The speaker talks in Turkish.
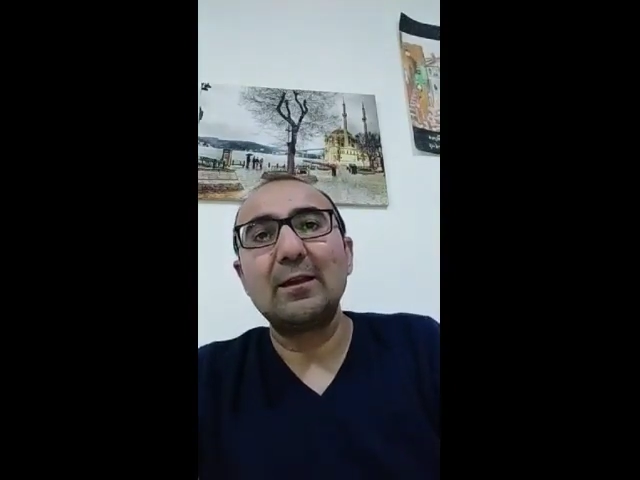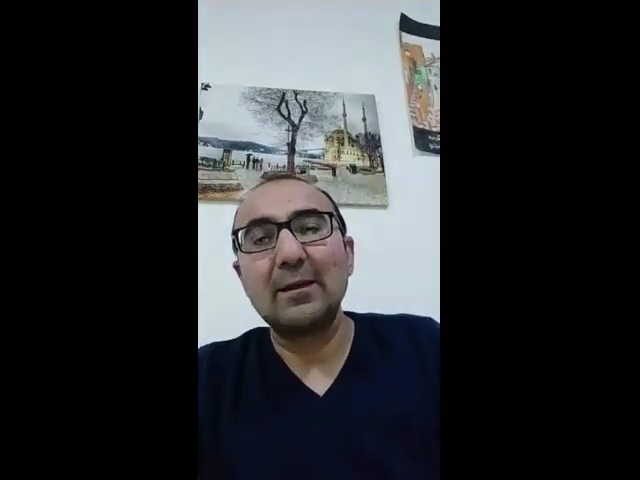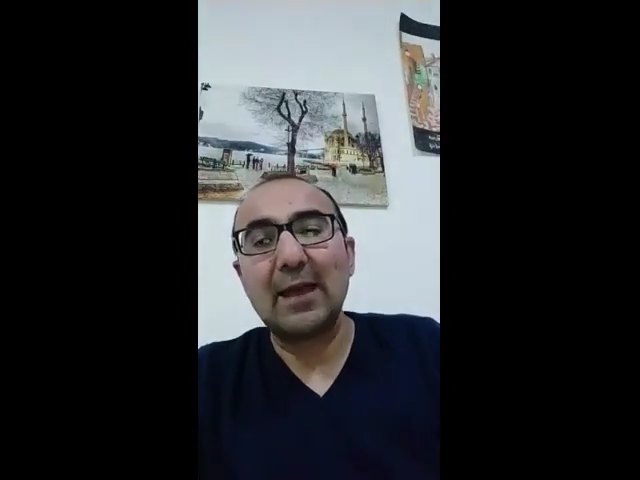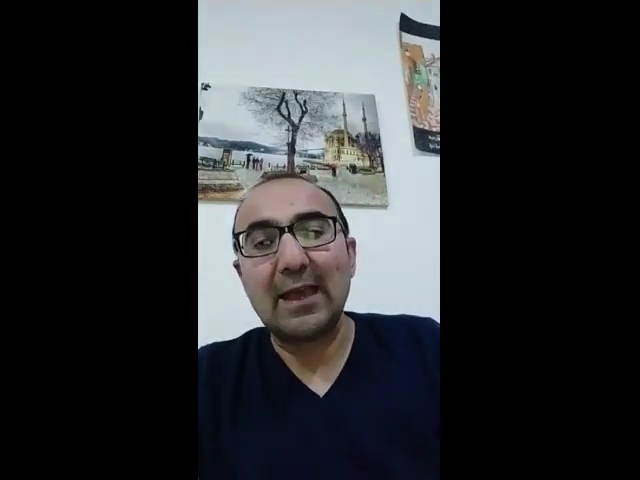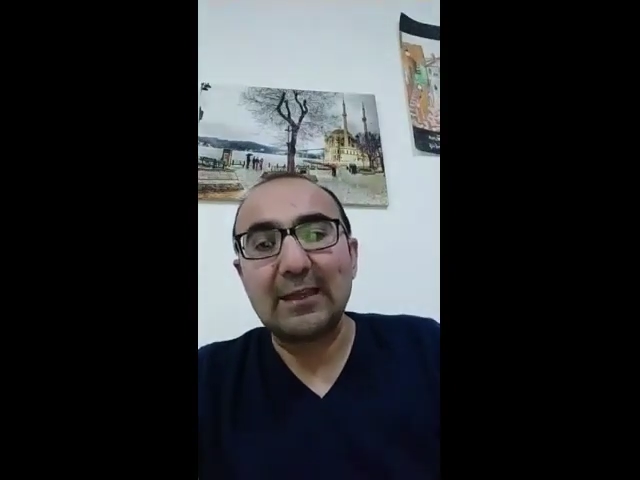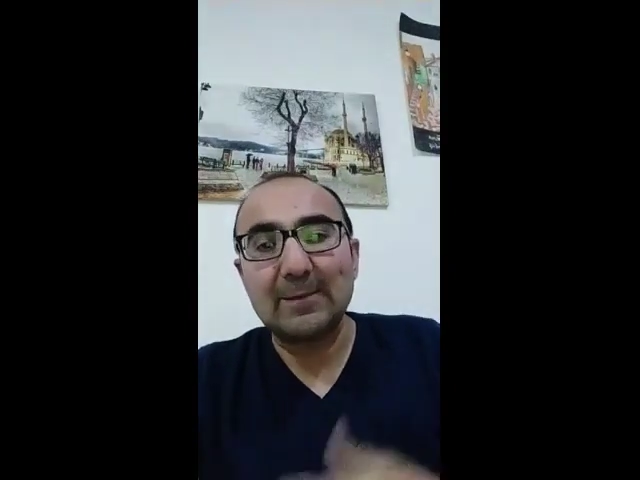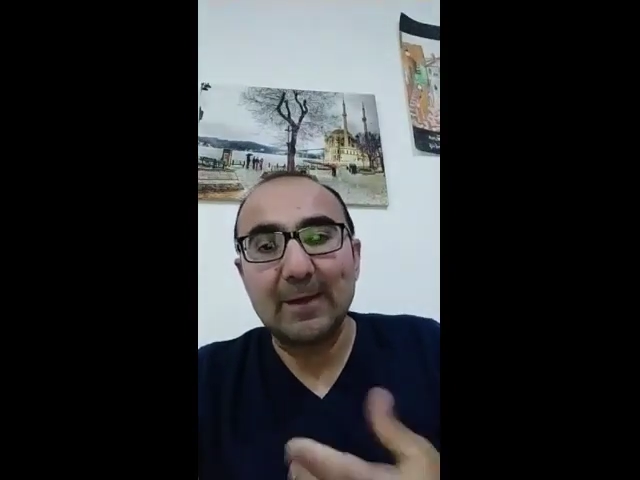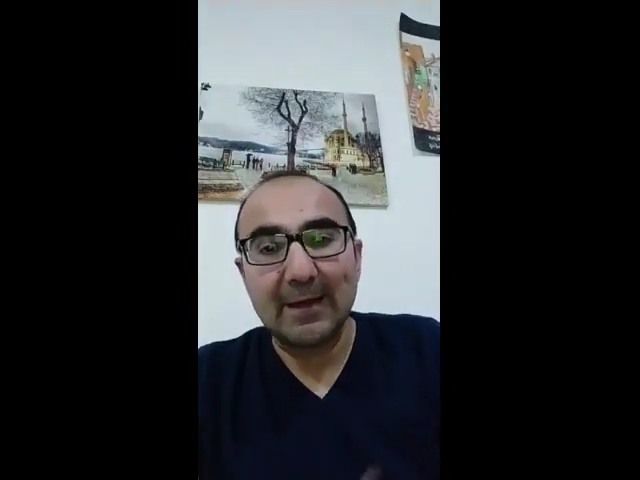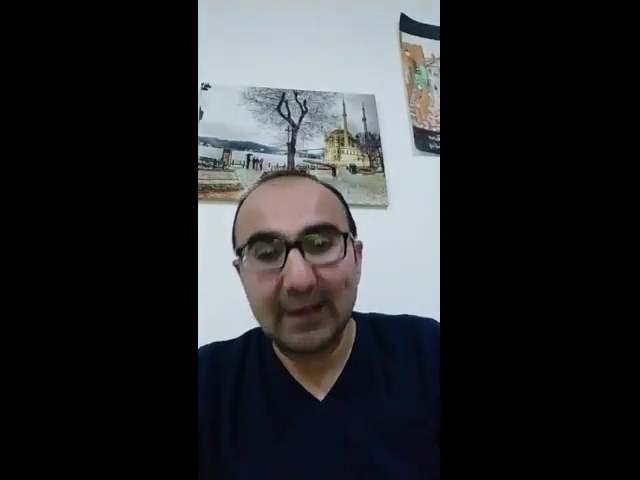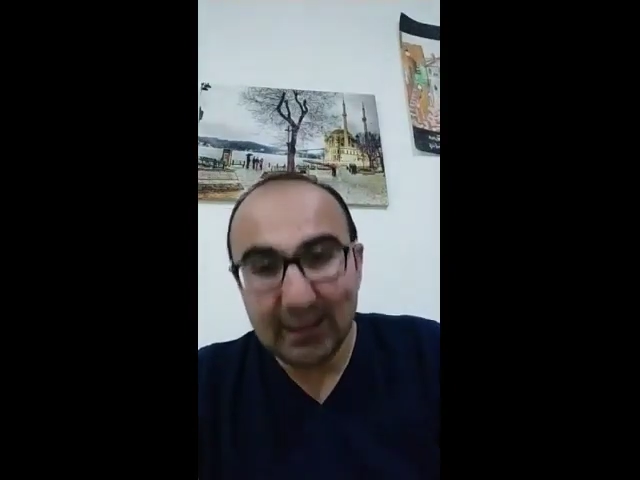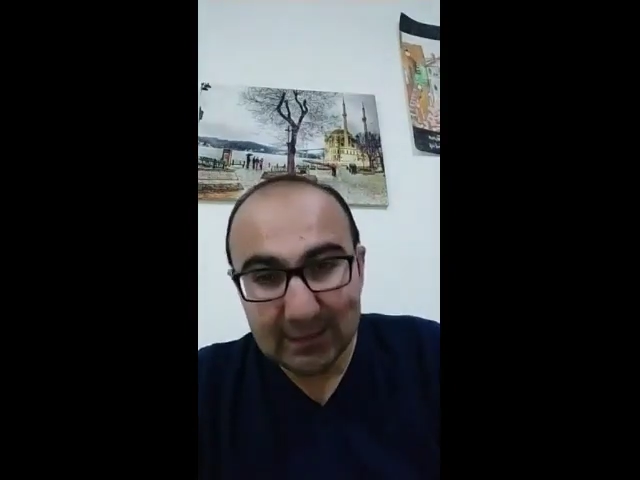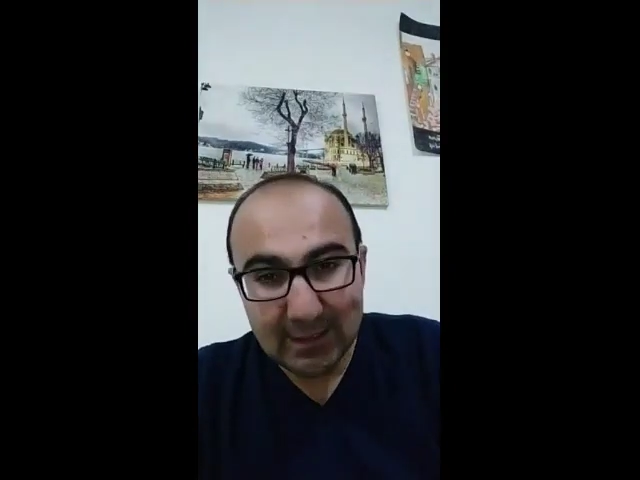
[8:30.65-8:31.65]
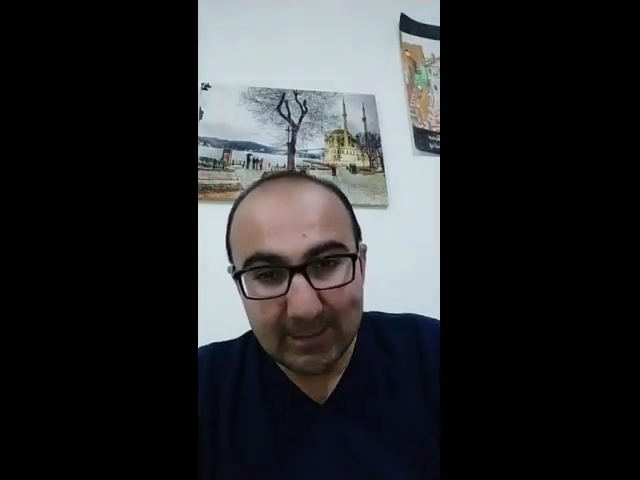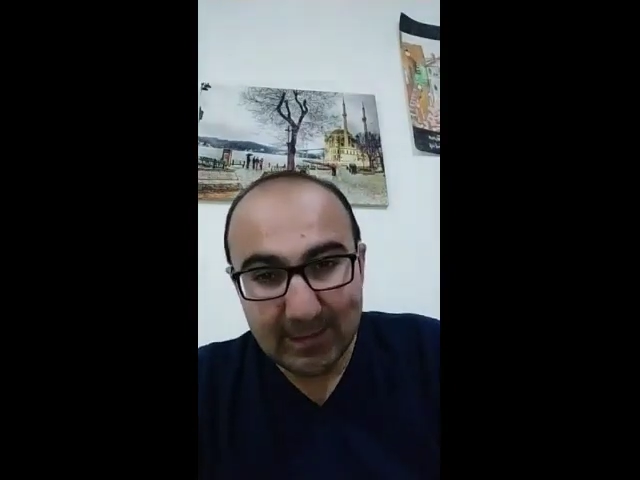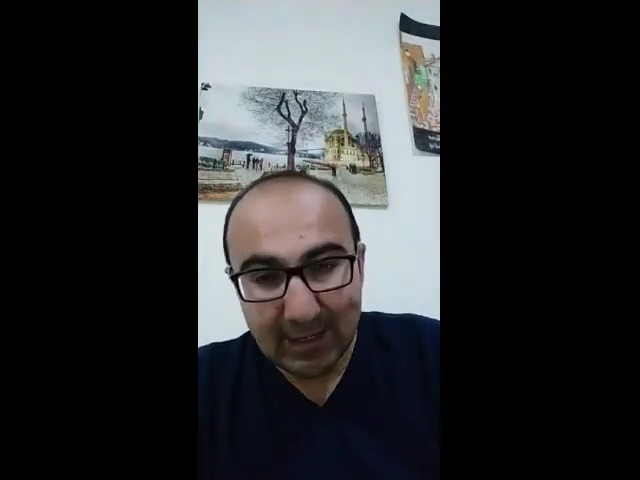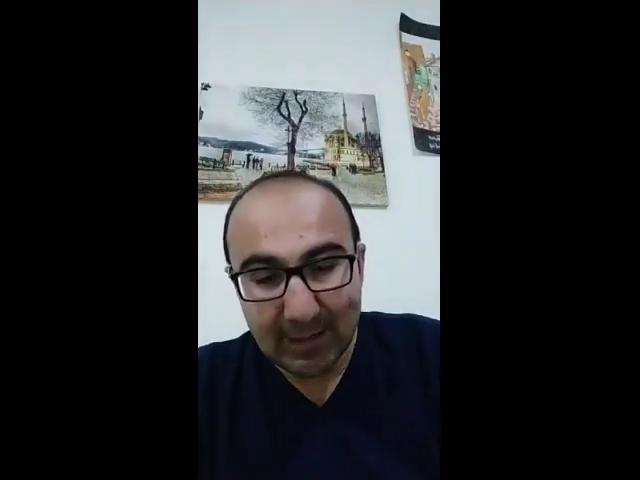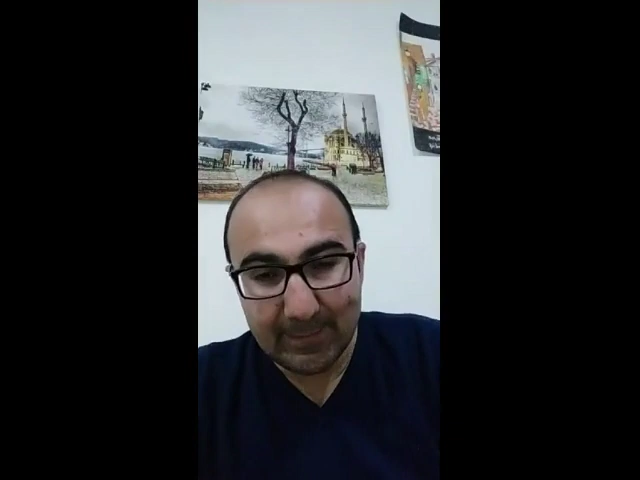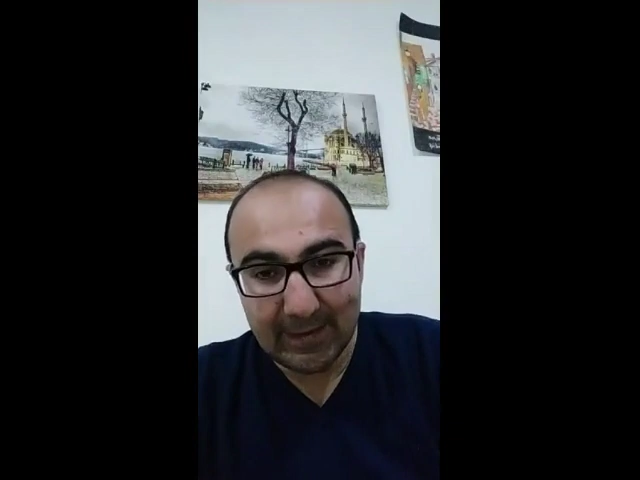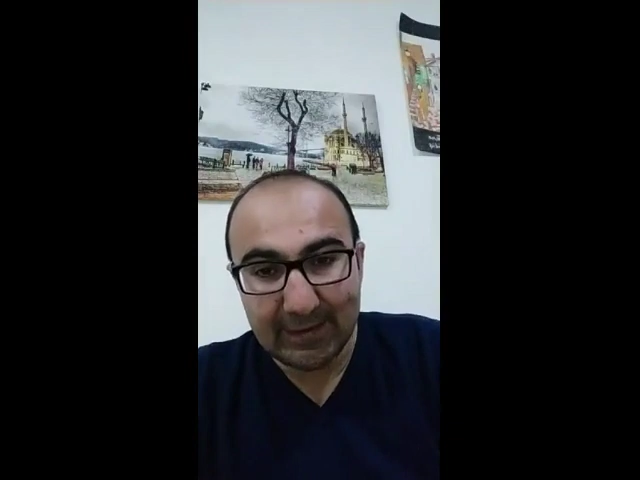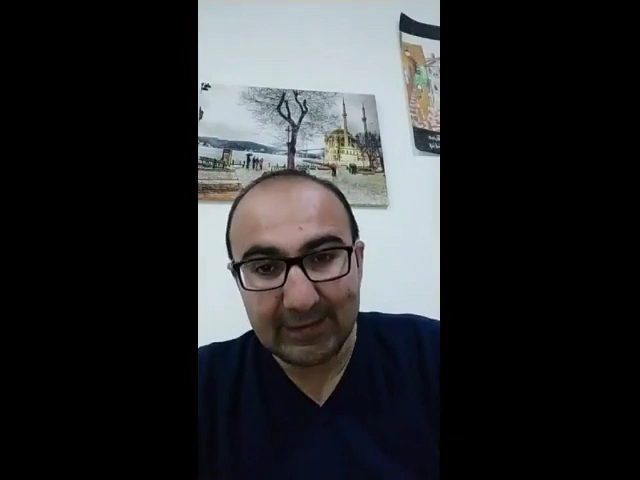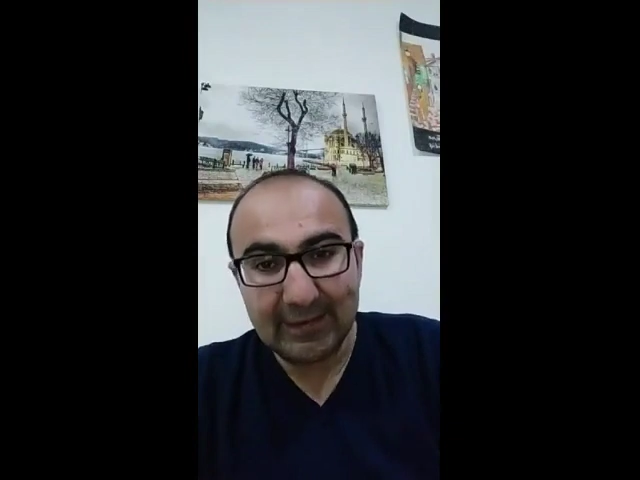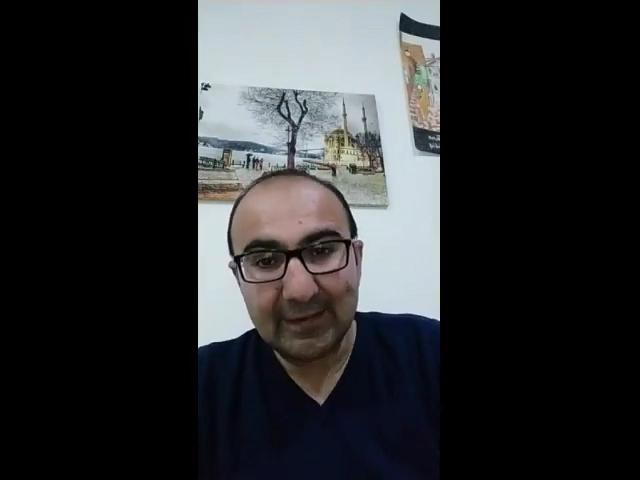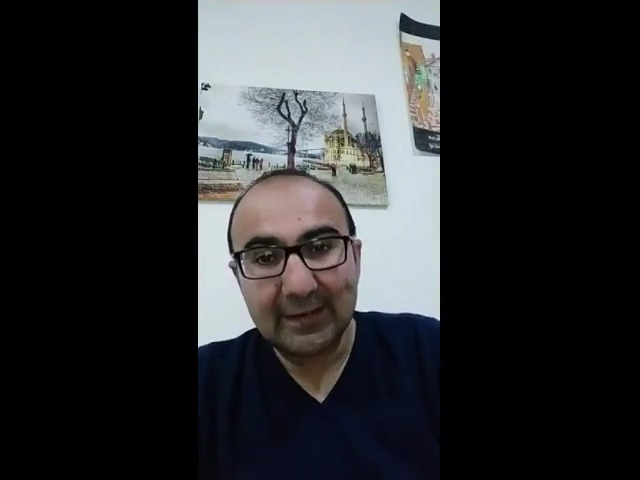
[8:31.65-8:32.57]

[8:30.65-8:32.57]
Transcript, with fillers: ekberiyetle beraber